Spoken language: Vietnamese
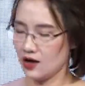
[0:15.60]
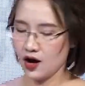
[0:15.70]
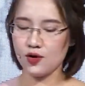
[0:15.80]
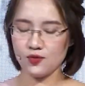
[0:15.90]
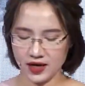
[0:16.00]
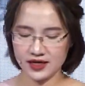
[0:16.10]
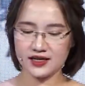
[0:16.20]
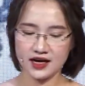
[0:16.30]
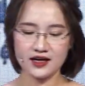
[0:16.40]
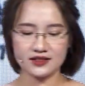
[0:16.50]
Oh my
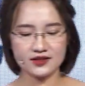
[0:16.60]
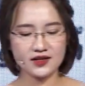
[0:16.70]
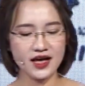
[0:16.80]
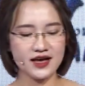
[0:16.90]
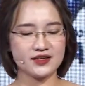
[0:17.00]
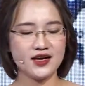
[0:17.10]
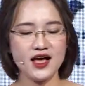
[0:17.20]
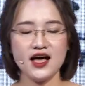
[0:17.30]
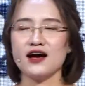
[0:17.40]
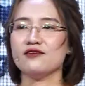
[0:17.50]
god, OK,
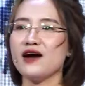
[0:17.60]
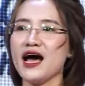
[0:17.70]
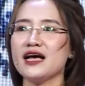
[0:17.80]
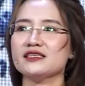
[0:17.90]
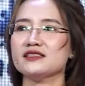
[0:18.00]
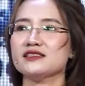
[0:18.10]
Và...